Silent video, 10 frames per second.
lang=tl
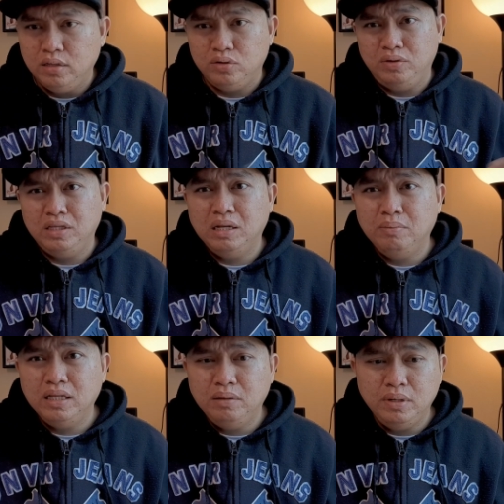So, hindi
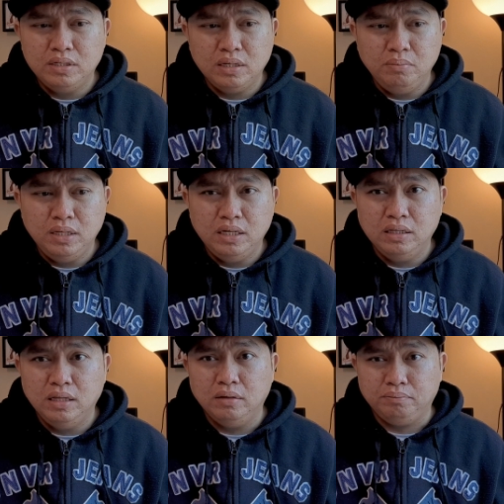naman ibig
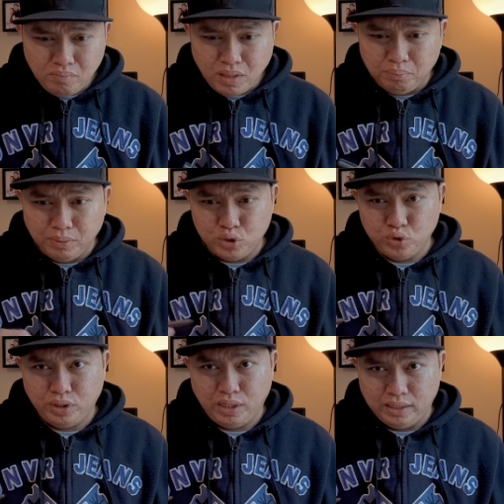sabihin na
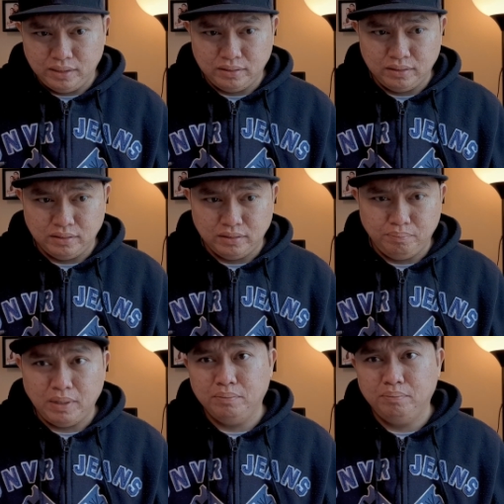mag-shoot ka ng uh,
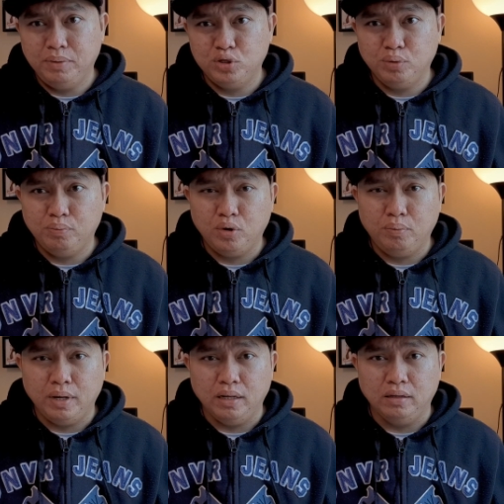flat picture
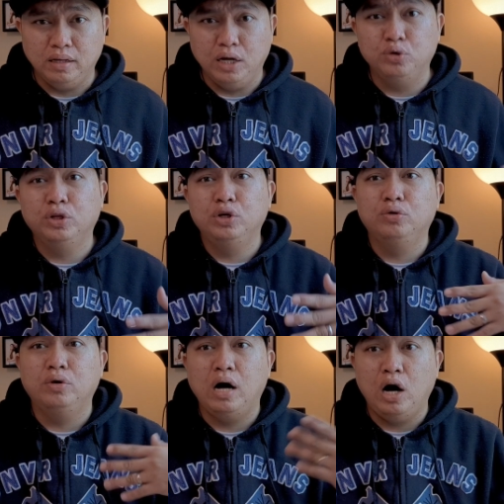profile. Ganun na
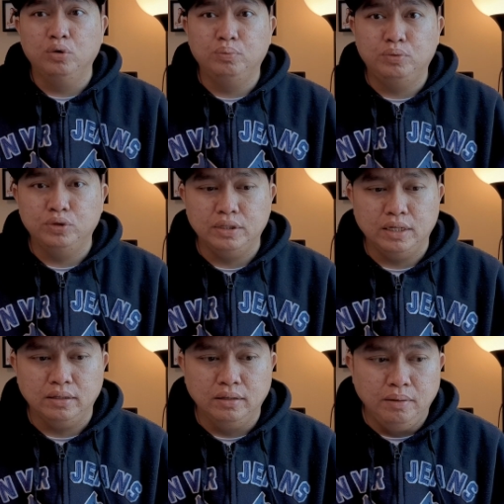yung output
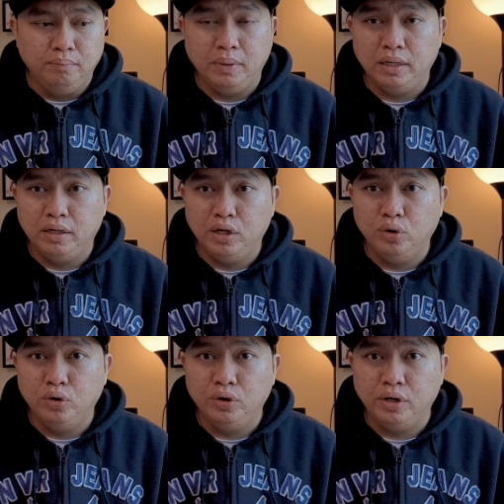niya pag
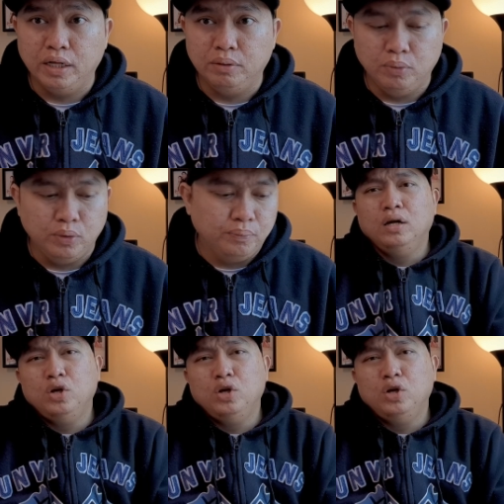kinolor grade mo.